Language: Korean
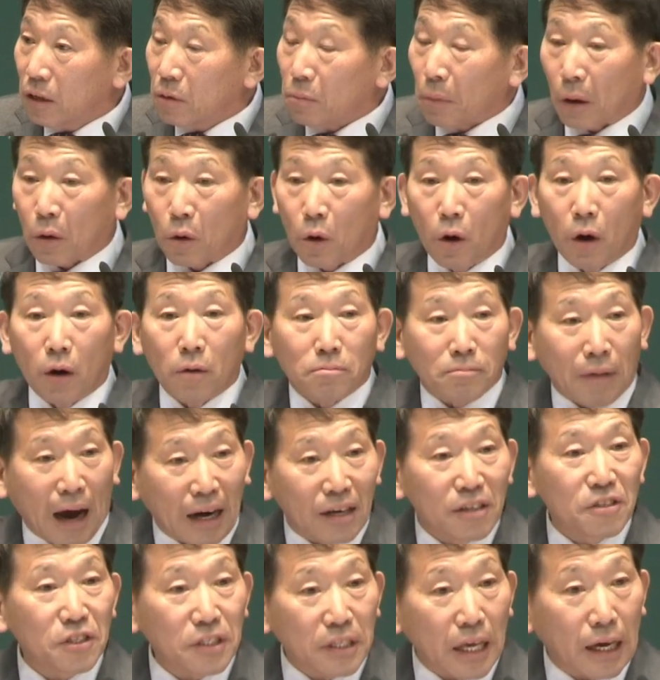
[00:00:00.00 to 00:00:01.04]
바로
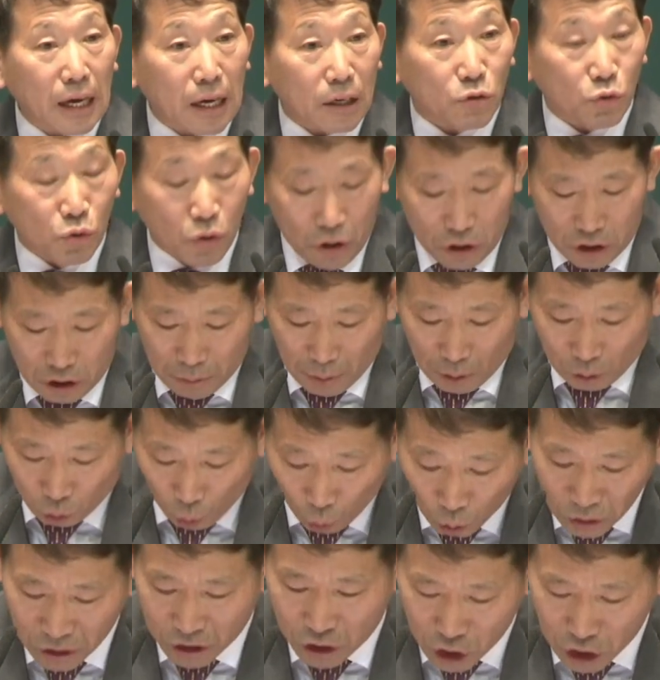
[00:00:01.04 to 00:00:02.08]
말세가 되어지며
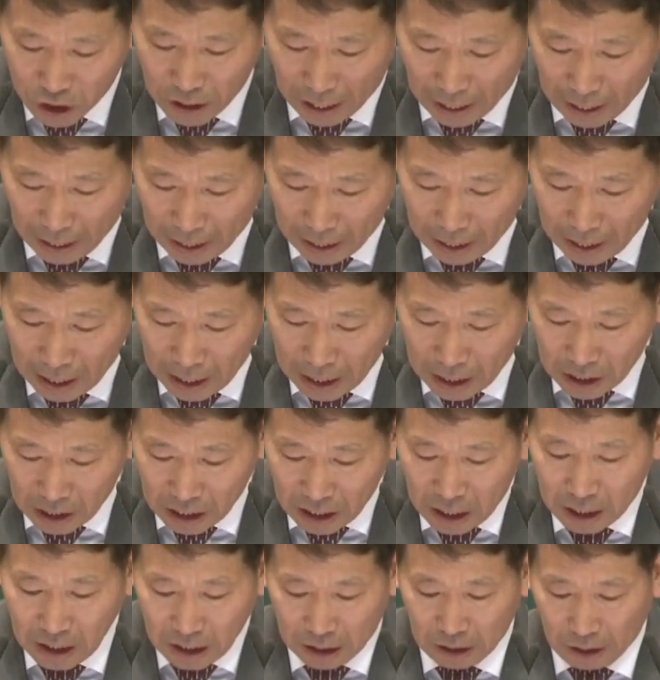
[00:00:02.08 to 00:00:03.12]
동시에
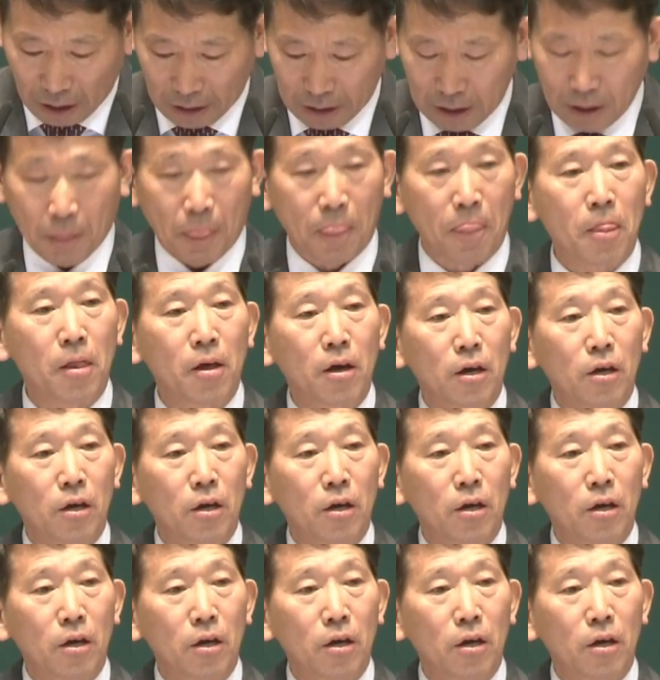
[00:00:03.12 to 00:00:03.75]
이 기간은